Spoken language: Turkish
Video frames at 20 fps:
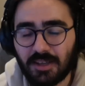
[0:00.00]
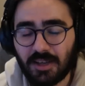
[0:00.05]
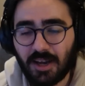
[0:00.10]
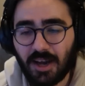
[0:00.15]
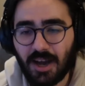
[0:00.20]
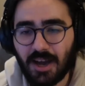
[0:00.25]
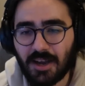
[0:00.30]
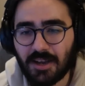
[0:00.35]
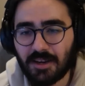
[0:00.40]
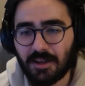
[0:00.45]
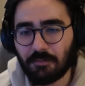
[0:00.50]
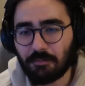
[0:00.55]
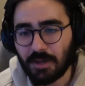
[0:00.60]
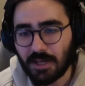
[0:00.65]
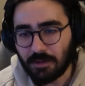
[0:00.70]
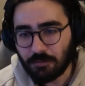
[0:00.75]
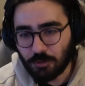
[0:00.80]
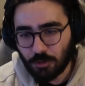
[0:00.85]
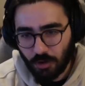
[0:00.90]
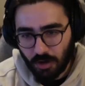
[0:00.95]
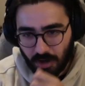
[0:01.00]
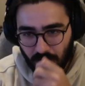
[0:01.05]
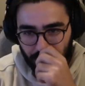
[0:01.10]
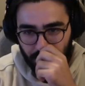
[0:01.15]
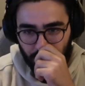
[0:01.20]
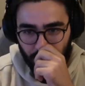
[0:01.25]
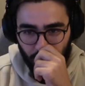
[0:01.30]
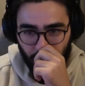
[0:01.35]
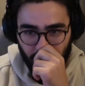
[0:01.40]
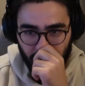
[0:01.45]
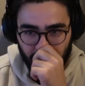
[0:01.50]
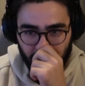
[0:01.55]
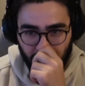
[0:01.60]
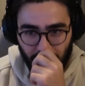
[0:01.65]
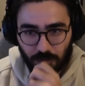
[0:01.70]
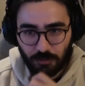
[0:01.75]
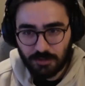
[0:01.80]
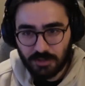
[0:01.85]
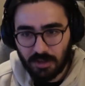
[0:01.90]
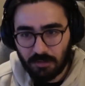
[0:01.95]
Aynen benim şu abim böyle dedi
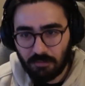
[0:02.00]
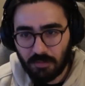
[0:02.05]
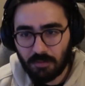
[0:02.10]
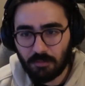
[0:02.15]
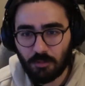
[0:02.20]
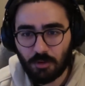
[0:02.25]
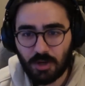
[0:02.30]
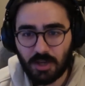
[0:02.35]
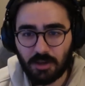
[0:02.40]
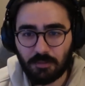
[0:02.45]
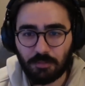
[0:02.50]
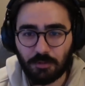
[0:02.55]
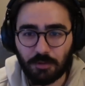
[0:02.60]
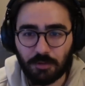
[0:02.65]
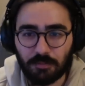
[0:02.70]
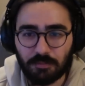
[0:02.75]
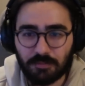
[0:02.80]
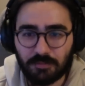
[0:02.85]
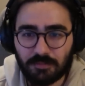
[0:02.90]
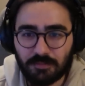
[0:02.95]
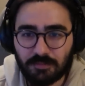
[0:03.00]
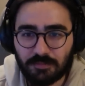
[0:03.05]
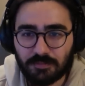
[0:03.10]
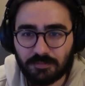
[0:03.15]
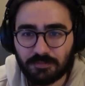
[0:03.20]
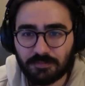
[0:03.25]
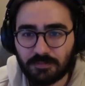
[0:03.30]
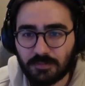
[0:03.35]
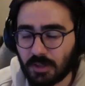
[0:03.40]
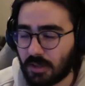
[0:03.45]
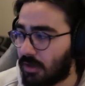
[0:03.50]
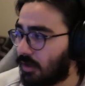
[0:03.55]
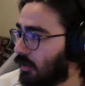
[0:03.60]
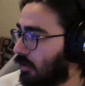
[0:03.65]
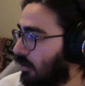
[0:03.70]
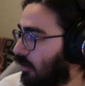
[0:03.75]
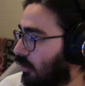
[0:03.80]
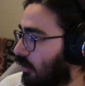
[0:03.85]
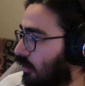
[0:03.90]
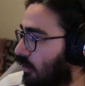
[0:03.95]
o yüzden ben böyle yapıyorum.
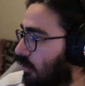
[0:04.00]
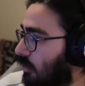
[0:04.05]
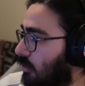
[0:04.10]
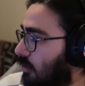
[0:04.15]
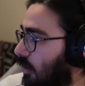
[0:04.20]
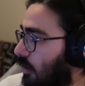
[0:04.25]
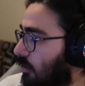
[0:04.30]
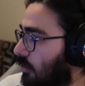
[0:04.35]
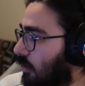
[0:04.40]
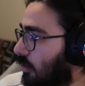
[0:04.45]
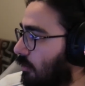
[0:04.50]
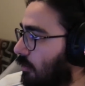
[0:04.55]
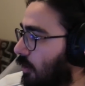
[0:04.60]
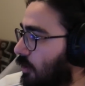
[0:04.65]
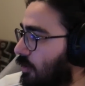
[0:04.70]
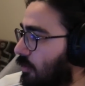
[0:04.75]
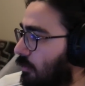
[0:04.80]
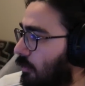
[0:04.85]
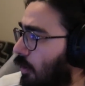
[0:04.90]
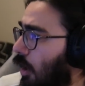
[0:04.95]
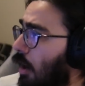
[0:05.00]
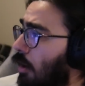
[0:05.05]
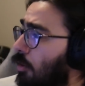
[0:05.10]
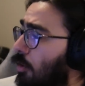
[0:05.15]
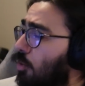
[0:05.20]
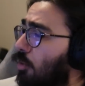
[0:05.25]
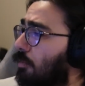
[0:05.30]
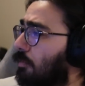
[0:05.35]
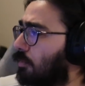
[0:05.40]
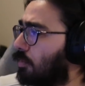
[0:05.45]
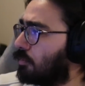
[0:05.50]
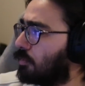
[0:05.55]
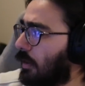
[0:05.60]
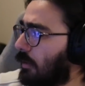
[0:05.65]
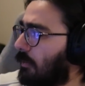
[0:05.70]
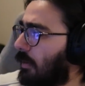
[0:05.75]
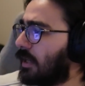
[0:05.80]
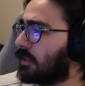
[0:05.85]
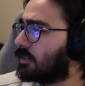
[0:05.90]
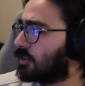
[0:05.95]
Saygılar ama aşkım. Abi yok
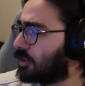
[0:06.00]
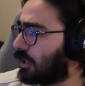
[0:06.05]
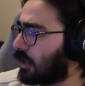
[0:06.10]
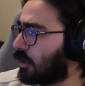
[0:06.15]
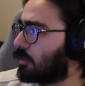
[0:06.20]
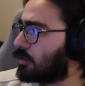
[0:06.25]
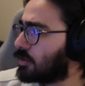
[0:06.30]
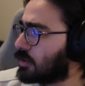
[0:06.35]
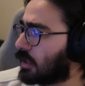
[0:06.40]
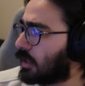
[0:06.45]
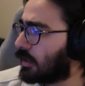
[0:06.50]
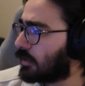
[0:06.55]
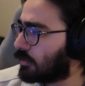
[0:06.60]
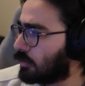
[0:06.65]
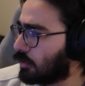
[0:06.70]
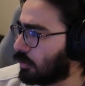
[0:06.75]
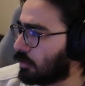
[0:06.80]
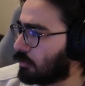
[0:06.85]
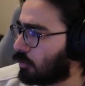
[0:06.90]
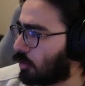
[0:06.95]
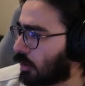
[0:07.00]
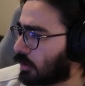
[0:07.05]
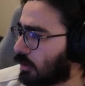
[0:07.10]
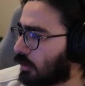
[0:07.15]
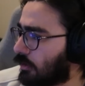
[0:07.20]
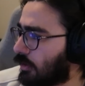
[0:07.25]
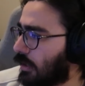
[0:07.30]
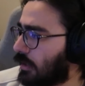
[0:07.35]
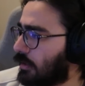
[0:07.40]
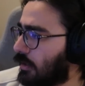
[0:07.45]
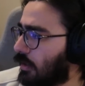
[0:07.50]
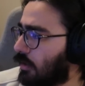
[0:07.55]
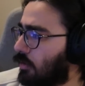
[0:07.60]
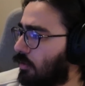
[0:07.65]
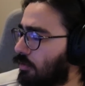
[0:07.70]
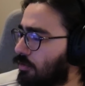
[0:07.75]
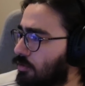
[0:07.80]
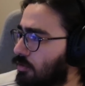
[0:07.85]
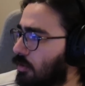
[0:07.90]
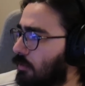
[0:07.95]
ben şey konusunda katılıyorum bu arada. RDR
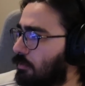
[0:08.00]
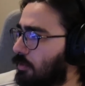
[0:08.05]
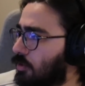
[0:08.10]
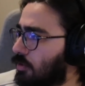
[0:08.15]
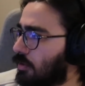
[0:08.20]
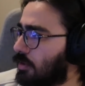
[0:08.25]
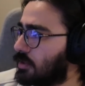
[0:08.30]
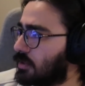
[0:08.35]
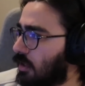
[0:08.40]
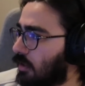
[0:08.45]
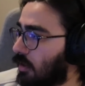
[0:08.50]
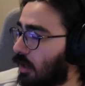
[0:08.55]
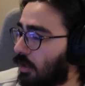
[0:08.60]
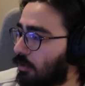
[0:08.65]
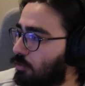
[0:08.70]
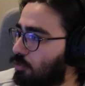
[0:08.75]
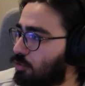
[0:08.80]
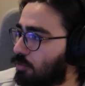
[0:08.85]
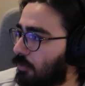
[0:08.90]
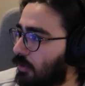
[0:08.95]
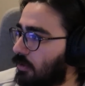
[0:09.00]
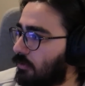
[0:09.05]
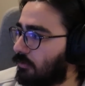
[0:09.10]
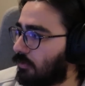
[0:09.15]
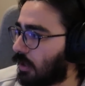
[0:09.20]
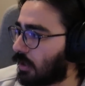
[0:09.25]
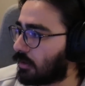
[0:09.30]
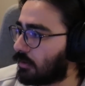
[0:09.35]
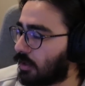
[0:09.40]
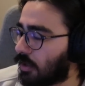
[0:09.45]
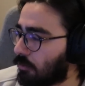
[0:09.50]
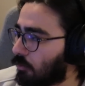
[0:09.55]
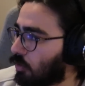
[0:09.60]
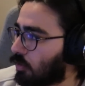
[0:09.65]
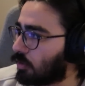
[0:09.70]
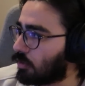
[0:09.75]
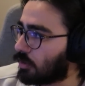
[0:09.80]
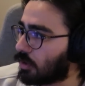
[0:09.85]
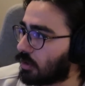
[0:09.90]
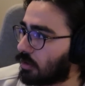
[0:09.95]
konusunda birçok insanla aynı düşünmediğim farkındayım. O
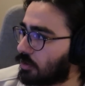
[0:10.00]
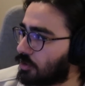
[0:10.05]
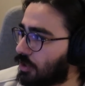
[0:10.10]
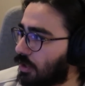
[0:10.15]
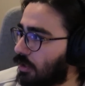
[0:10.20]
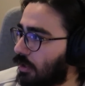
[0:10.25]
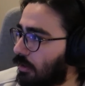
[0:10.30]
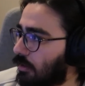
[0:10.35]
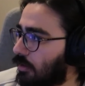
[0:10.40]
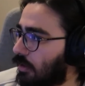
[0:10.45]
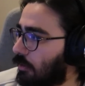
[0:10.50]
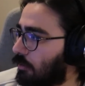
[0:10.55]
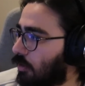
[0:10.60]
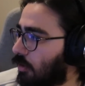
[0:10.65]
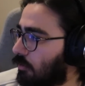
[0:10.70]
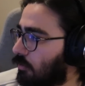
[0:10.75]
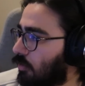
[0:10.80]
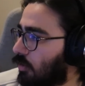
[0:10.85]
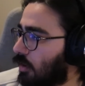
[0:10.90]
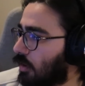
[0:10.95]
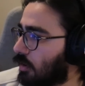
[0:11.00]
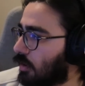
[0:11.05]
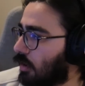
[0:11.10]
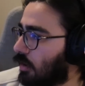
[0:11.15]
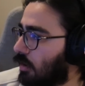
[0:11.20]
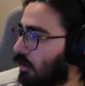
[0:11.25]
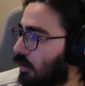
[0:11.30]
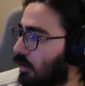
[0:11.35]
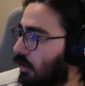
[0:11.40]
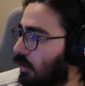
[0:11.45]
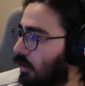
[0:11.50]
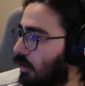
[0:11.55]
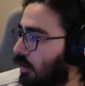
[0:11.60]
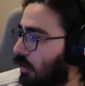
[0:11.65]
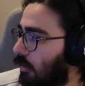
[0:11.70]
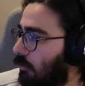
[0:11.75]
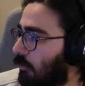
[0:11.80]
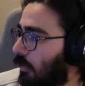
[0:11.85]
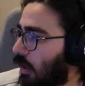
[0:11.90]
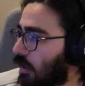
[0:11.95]
konuda şey de, demiyorum bu arada.
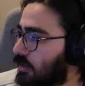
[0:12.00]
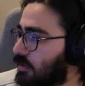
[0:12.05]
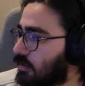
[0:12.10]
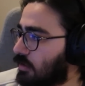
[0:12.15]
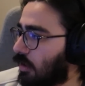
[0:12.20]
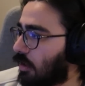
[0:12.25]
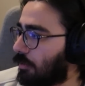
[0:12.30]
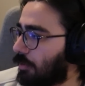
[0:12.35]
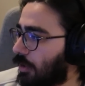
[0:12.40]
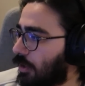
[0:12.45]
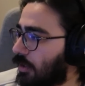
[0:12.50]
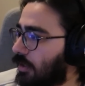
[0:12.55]
Mark Strawberry.